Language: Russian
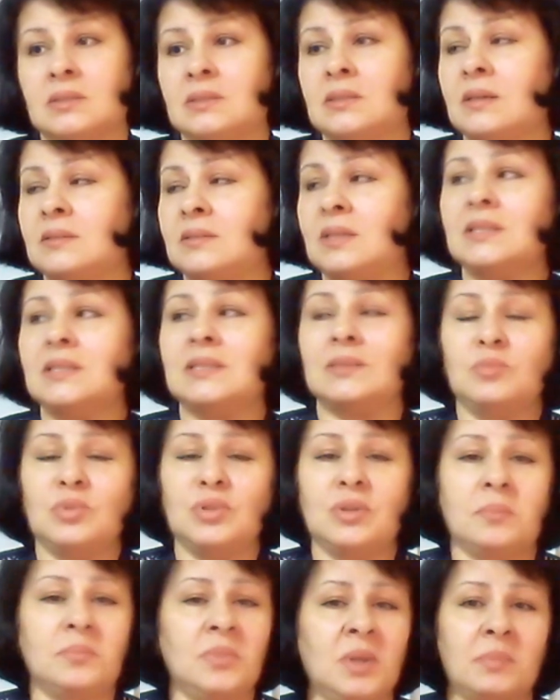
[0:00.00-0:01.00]
Дети
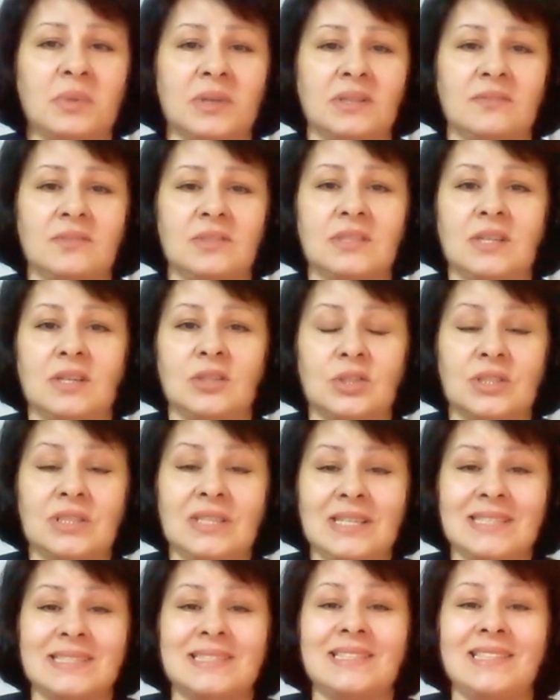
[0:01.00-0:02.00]
меня мне подтвердят, что
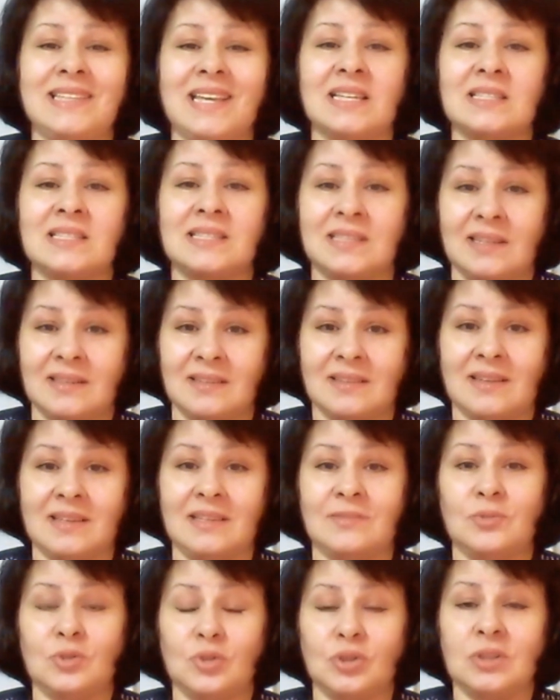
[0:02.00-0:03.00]
если я села и
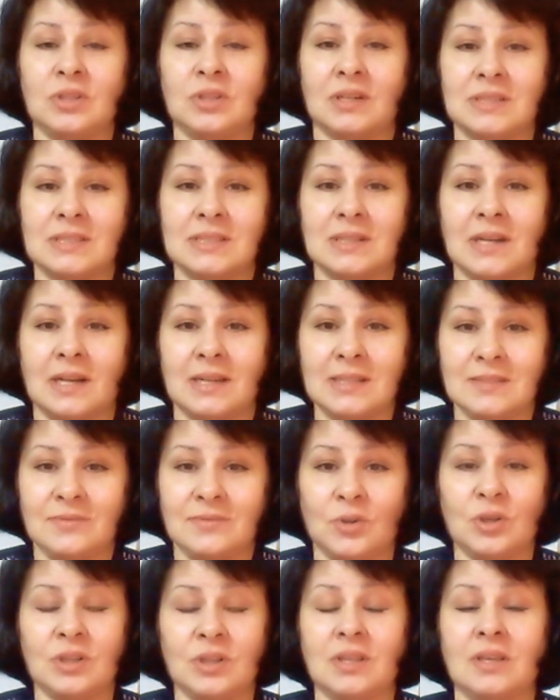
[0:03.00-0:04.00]
вот это
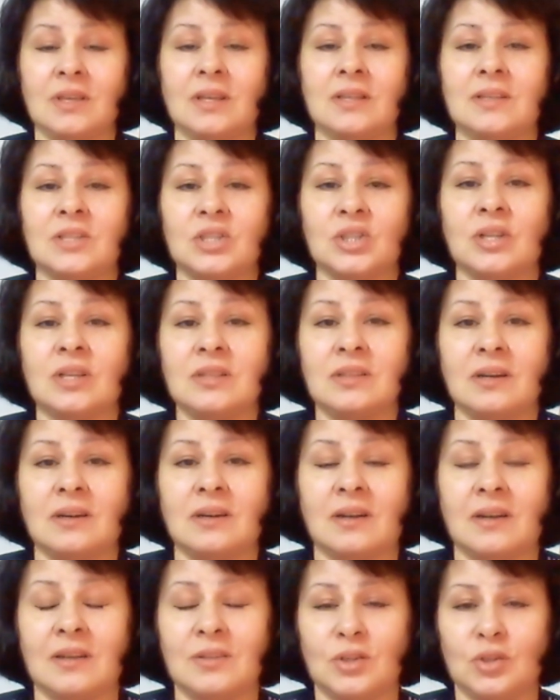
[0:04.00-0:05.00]
рассказываю, это я дошла до
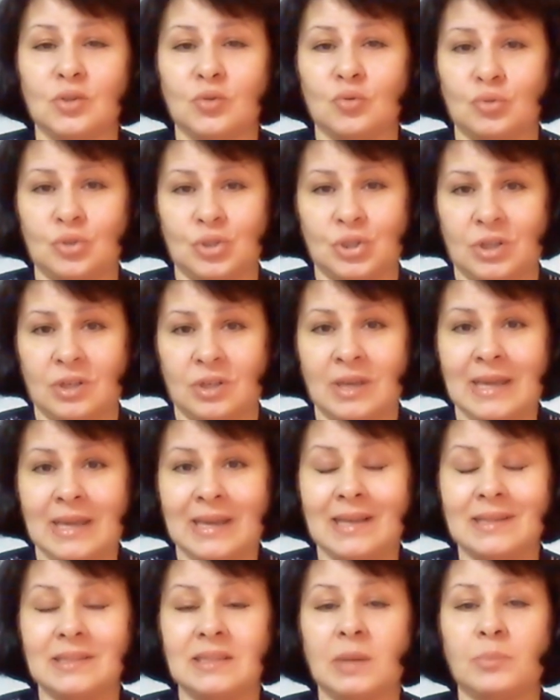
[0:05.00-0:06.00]
крайней точки,
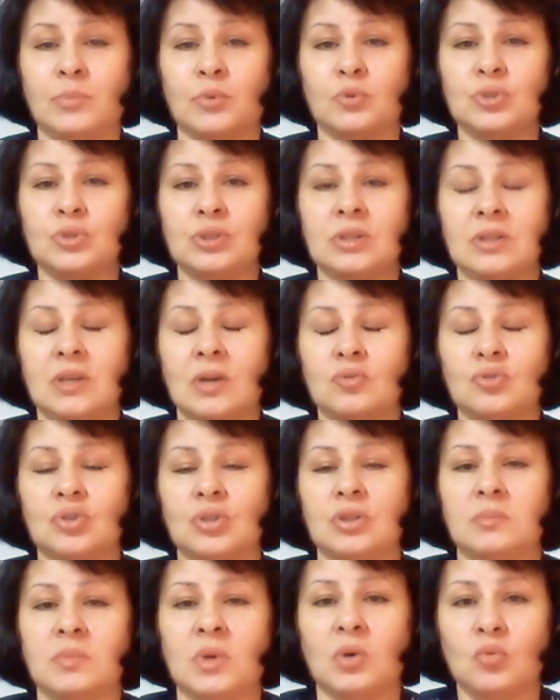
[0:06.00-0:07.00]
когда просто я уже
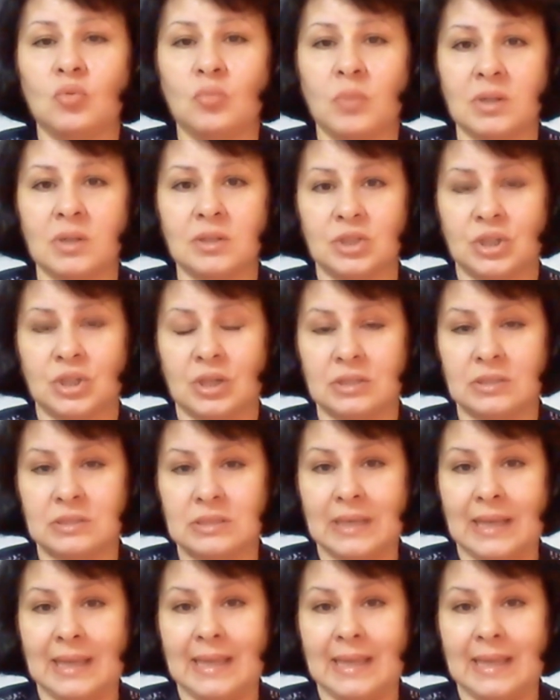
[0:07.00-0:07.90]
не могу молчать.